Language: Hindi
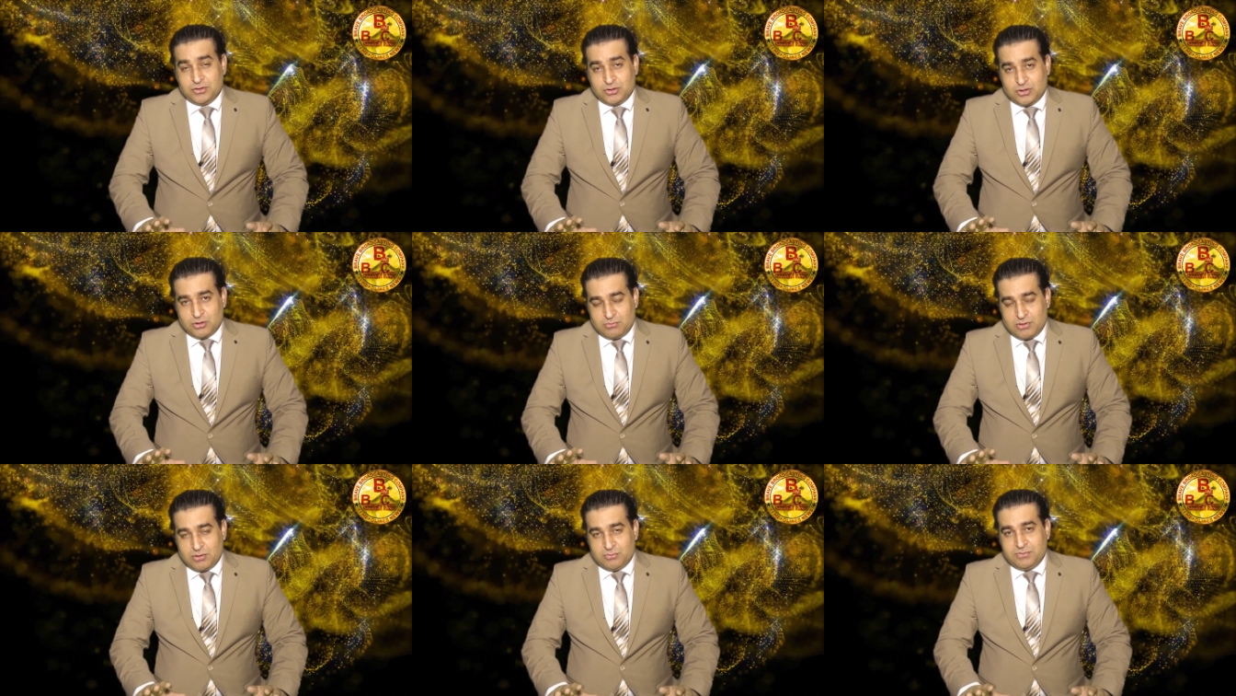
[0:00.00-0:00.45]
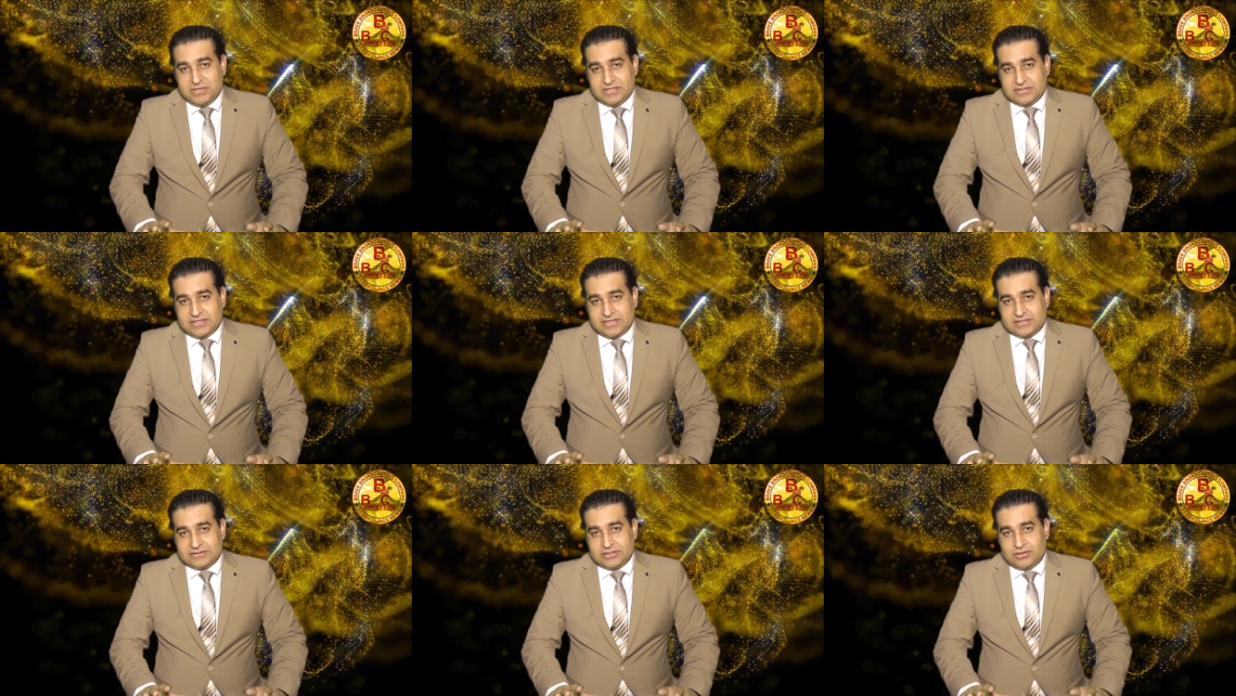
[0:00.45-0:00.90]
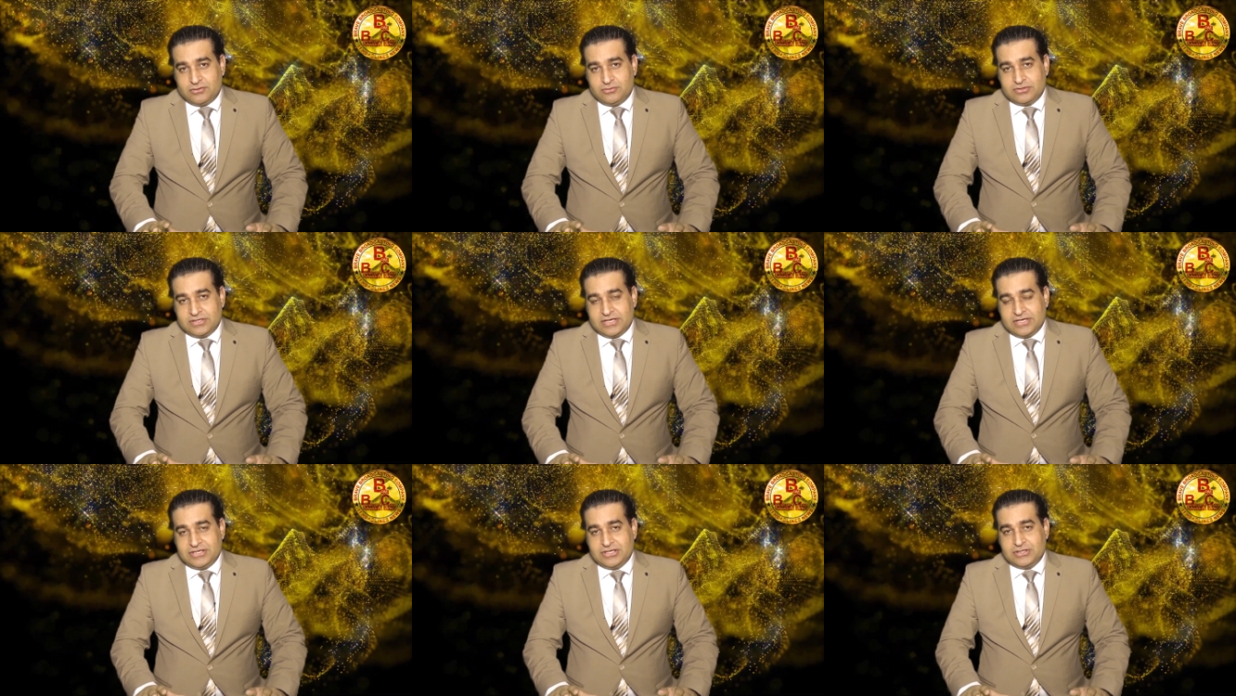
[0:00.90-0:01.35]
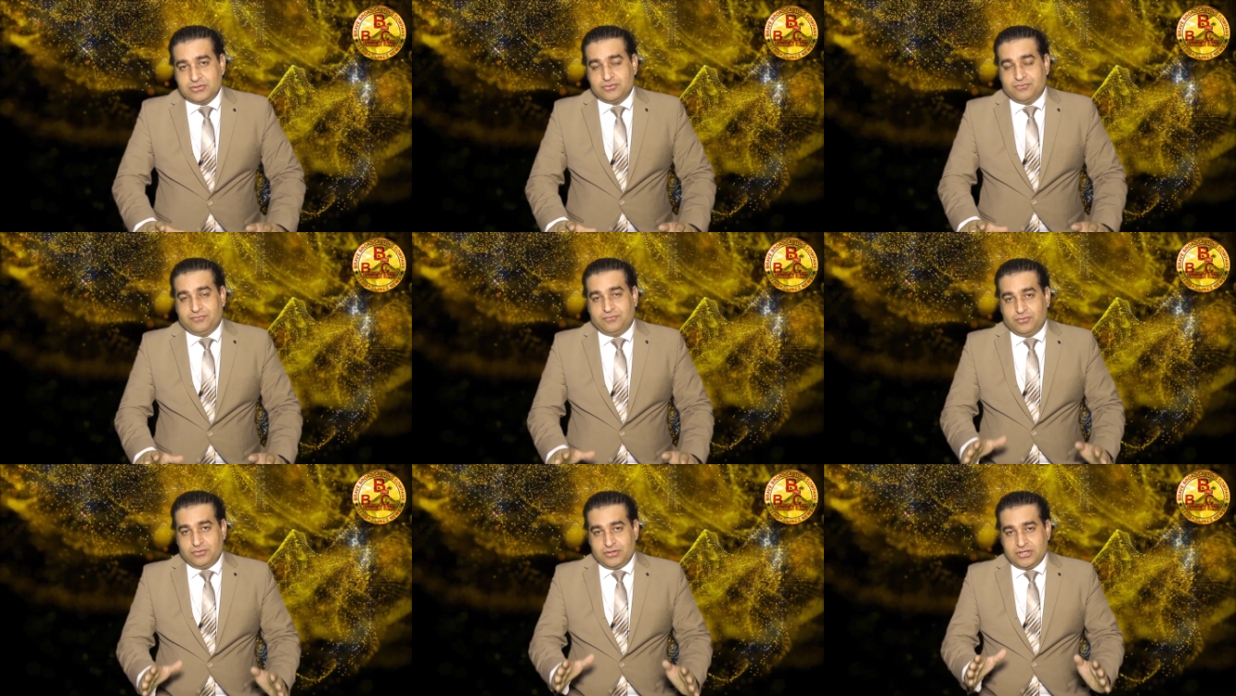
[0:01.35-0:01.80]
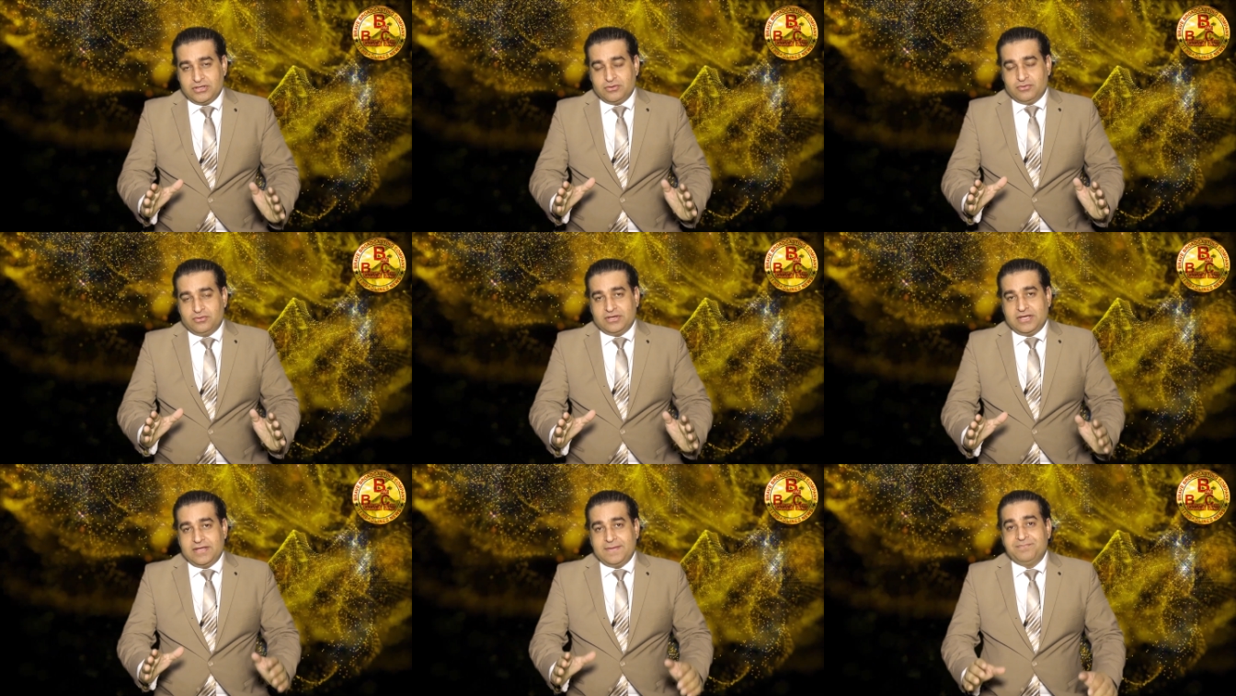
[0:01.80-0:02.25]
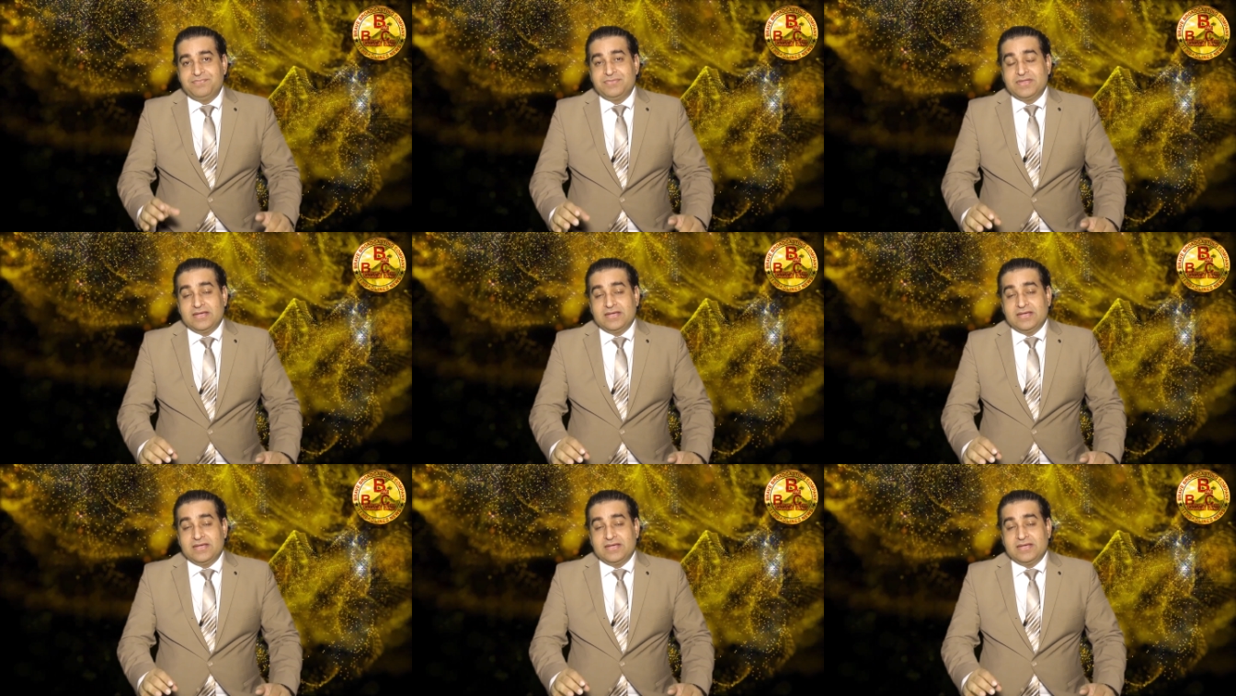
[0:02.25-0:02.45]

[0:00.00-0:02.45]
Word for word: तो मैं उम्मीद करता हूँ कि ये जो वोटिंग होगी